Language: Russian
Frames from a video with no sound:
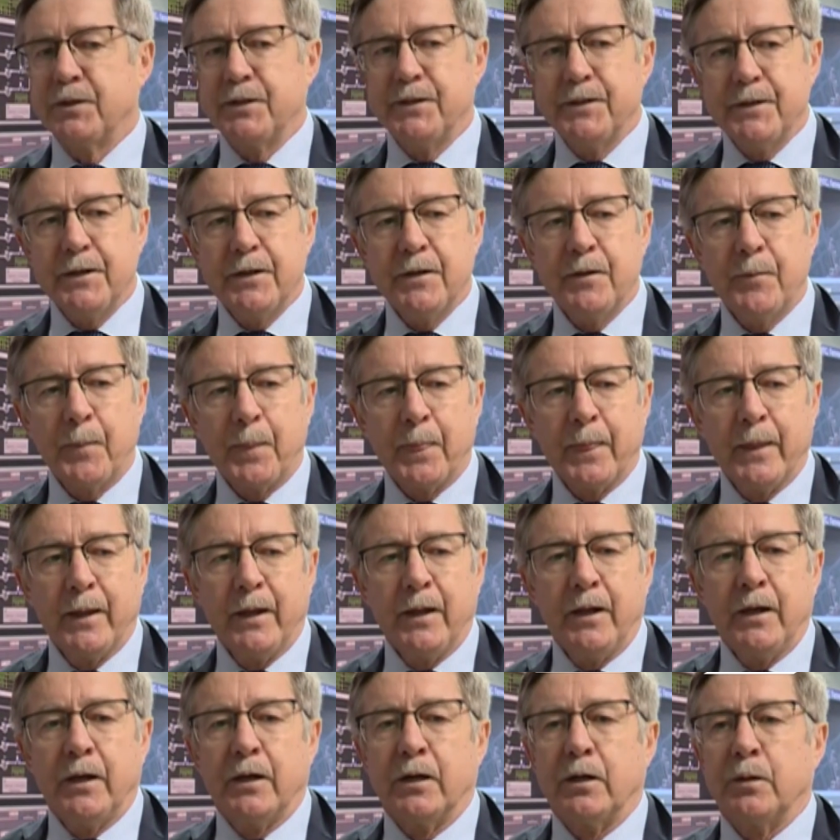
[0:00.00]
сетей,
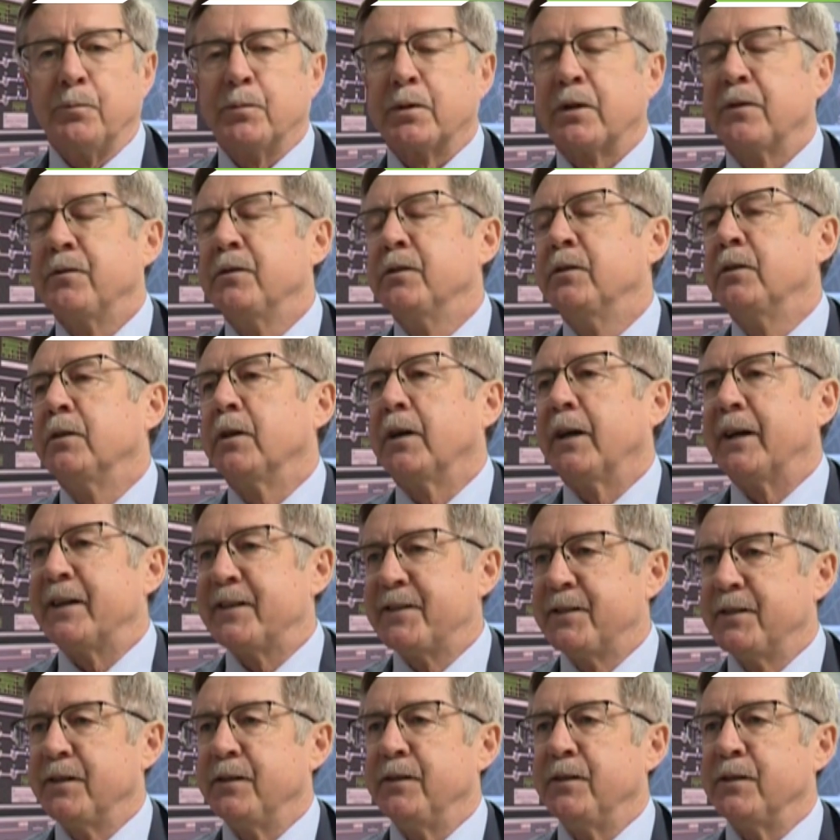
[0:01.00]
а, проведены
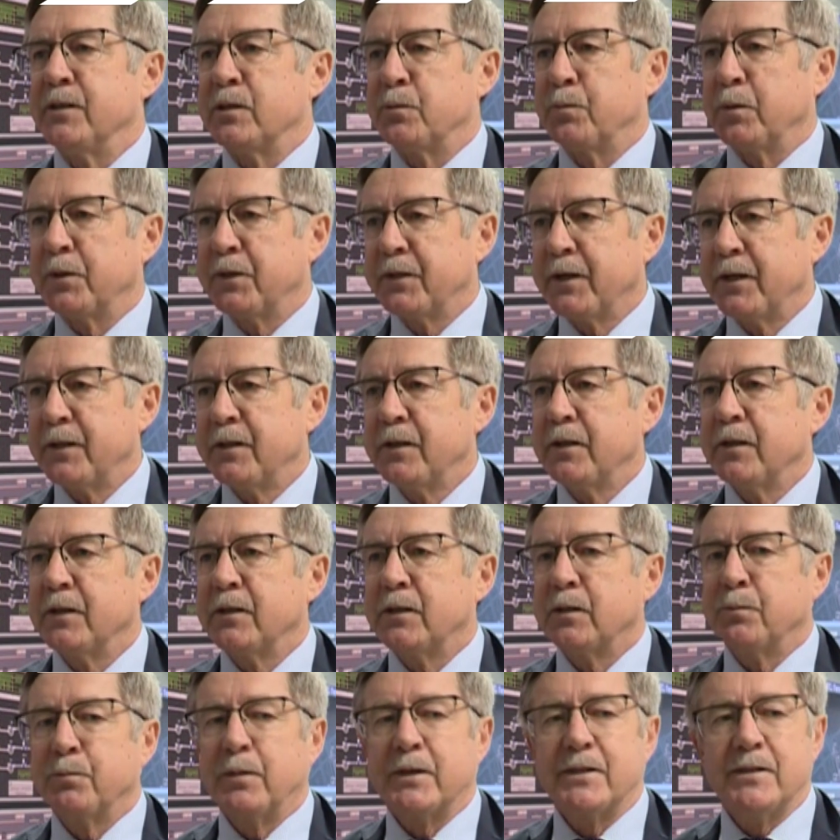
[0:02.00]
осенние испытания.
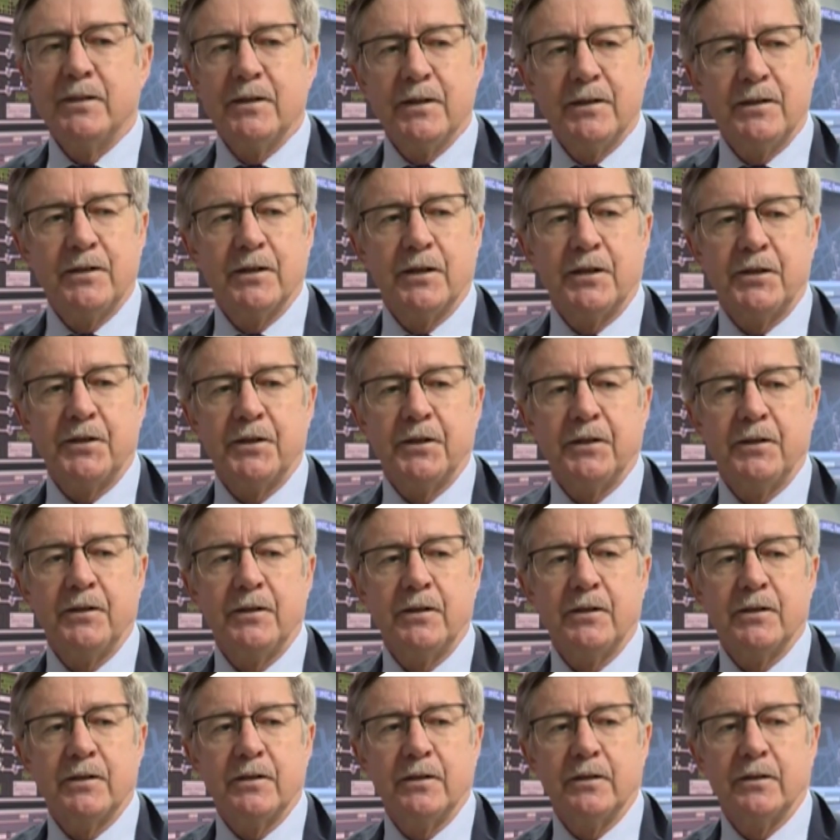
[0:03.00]
Это последние,
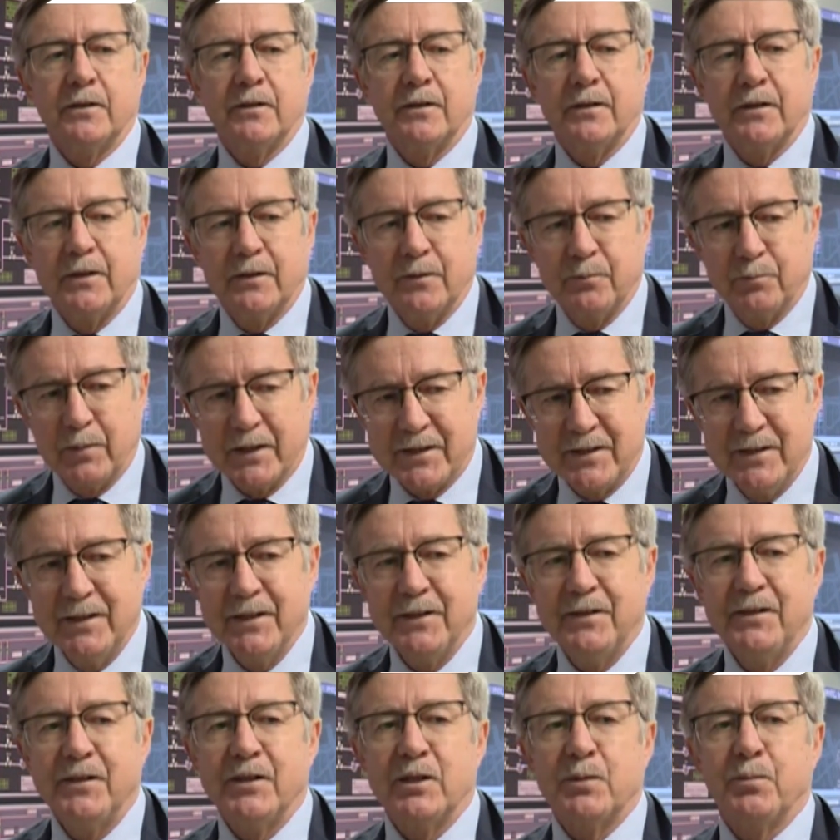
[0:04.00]
очередные, э,
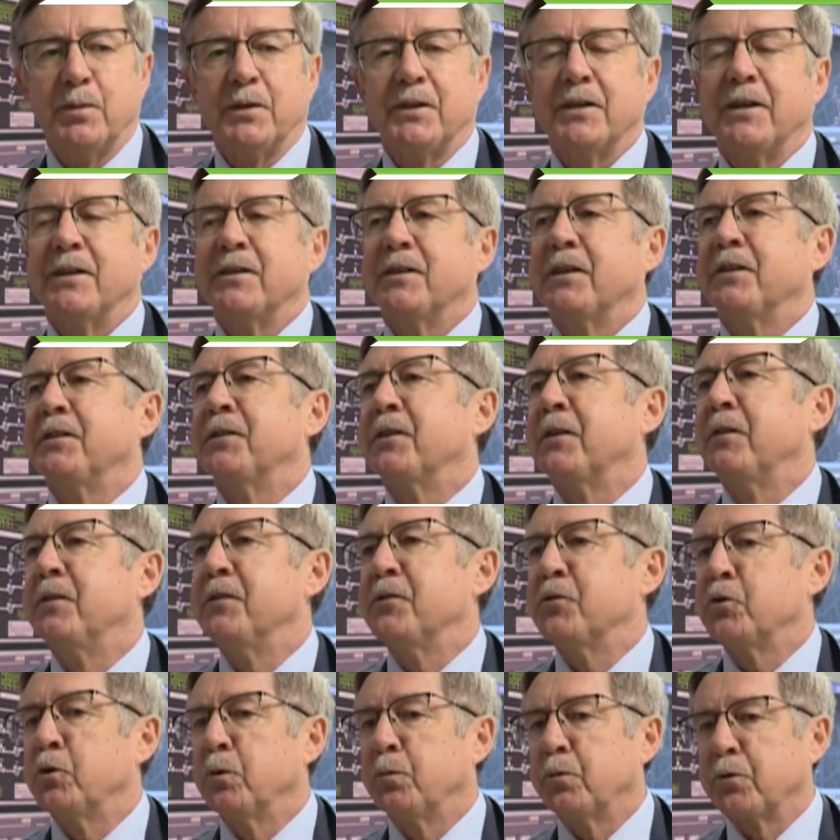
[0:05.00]
последние испытания на
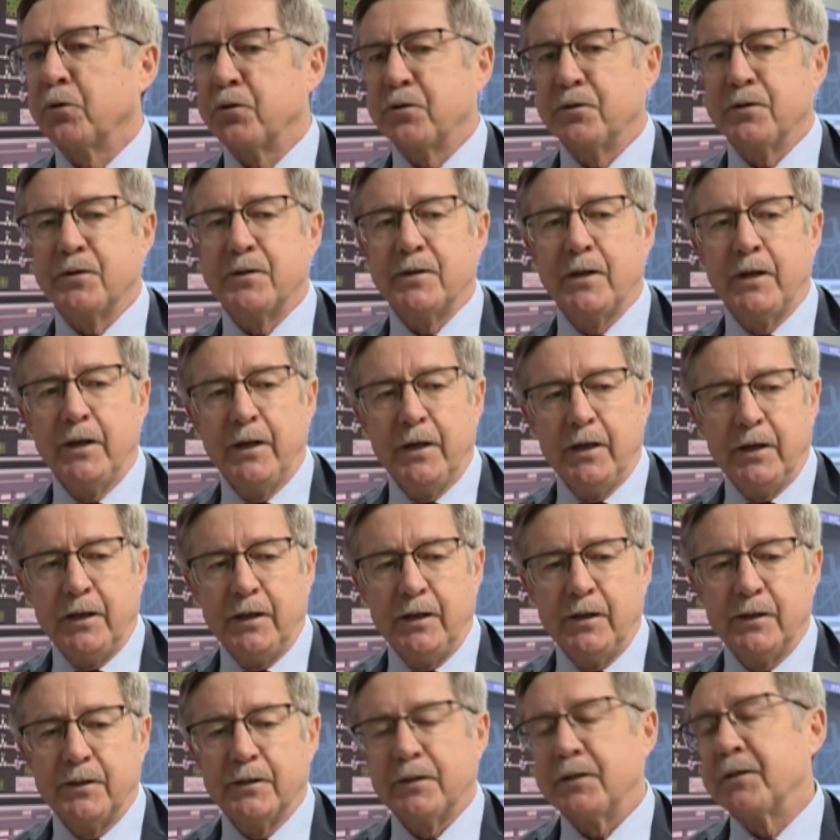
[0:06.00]
гидравлическую прочность.
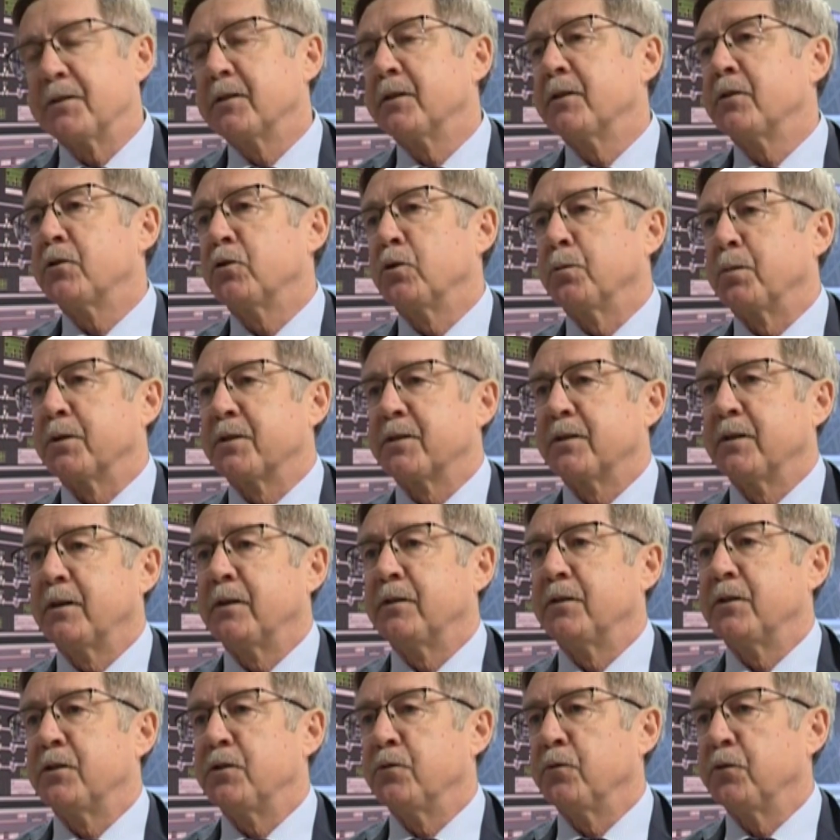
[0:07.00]
И надо сказать, что
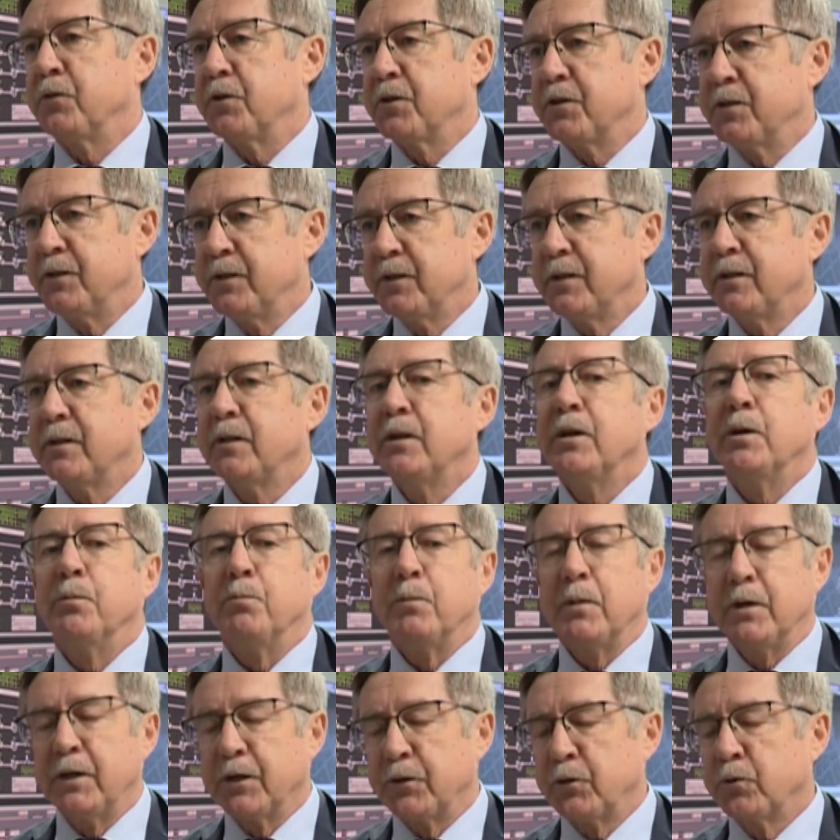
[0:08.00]
постоянно на сегодняшний день
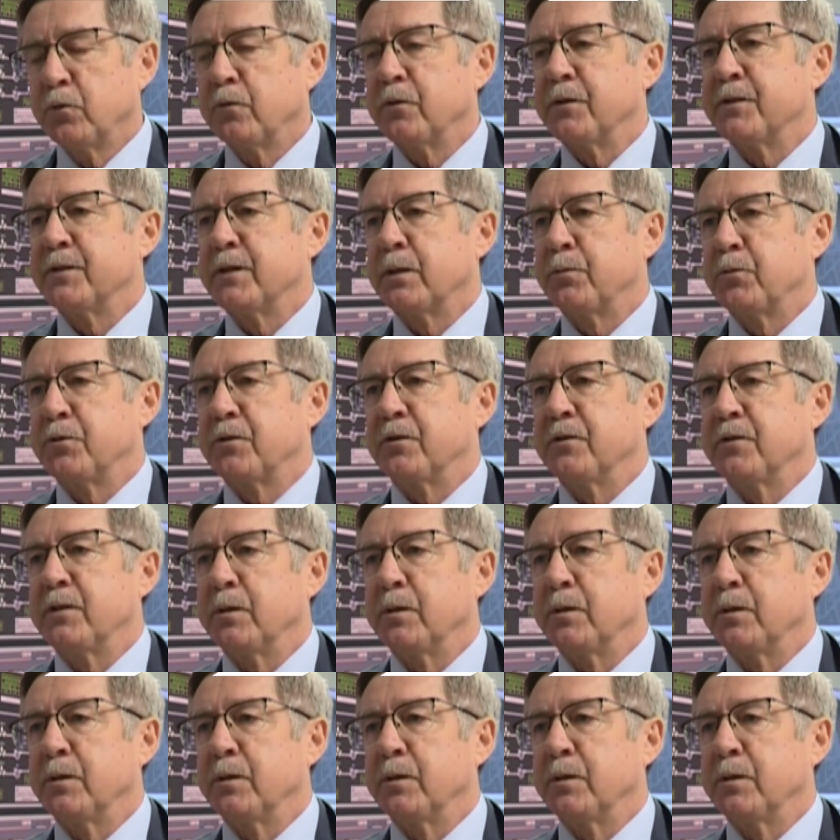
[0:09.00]
мы готовы к запуску